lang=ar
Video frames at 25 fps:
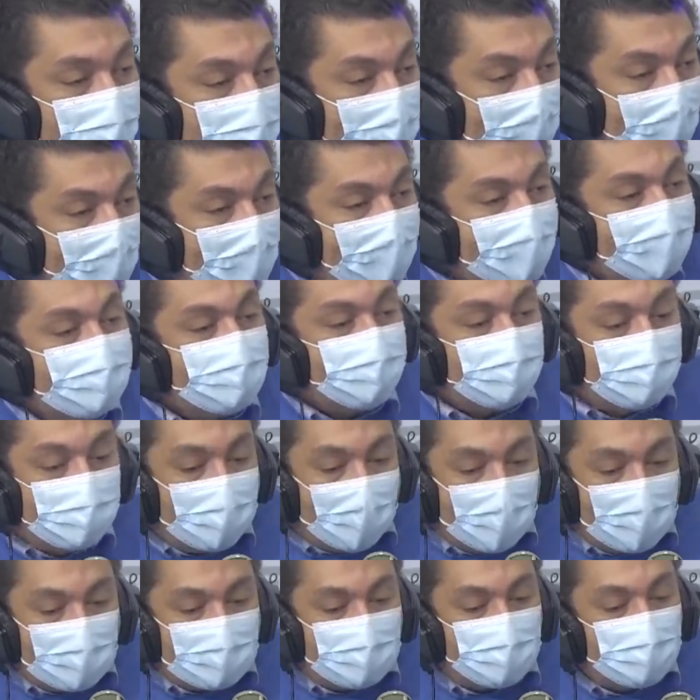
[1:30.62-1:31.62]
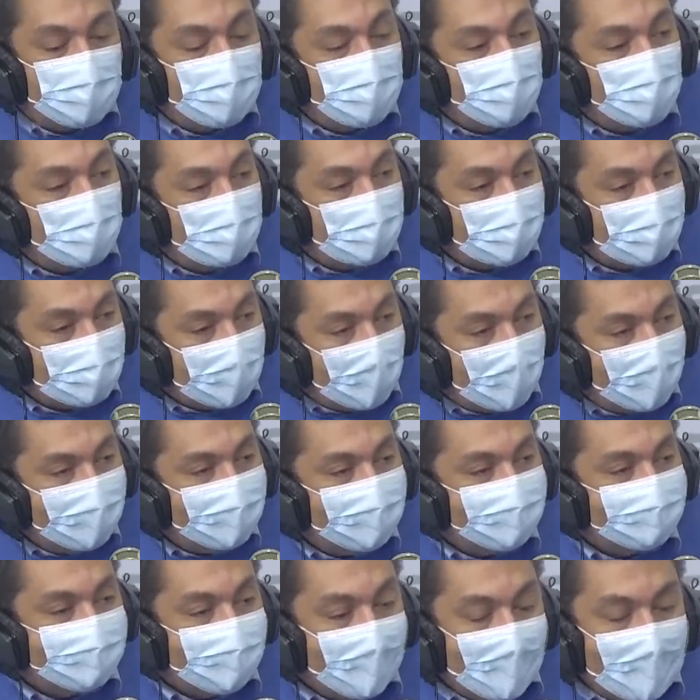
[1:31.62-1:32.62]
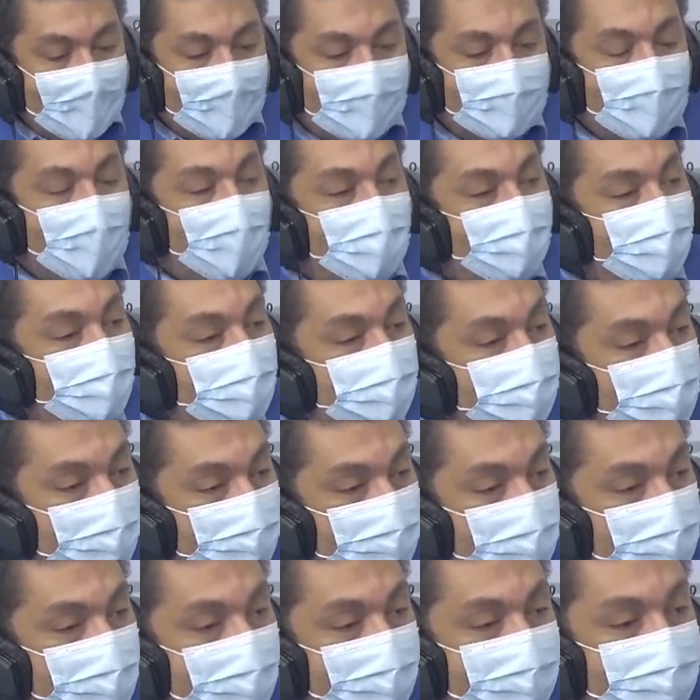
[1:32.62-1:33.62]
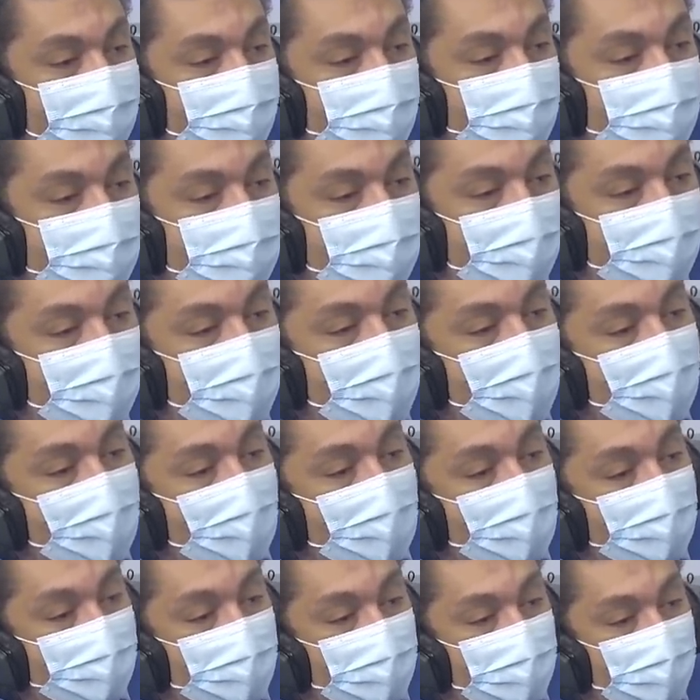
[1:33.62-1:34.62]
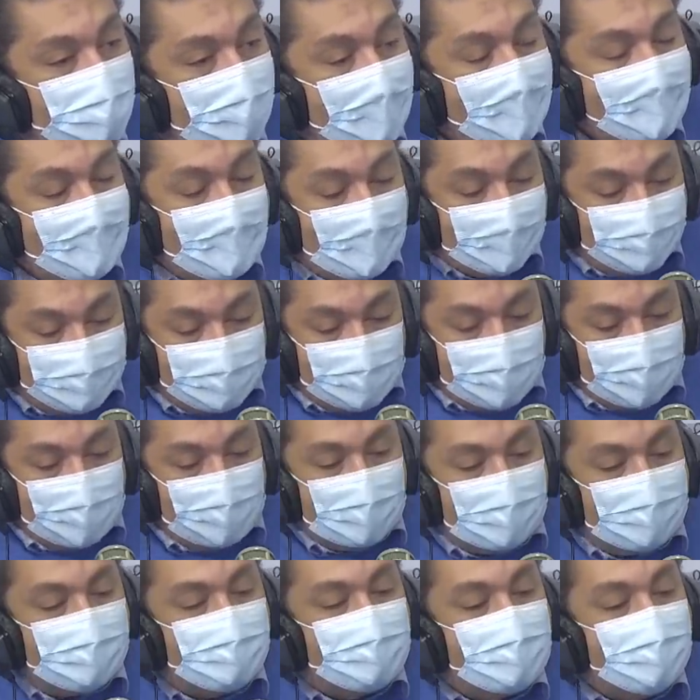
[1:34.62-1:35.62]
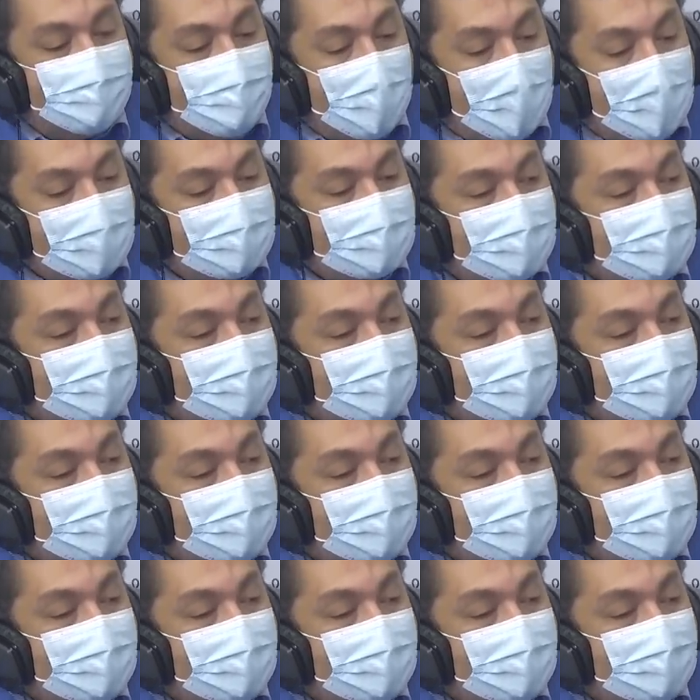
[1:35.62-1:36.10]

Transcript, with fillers: لقاءات ويحضروا كل اللقاءات يحضروا في المجالس الوزاريه يحضروا في الاجتماعات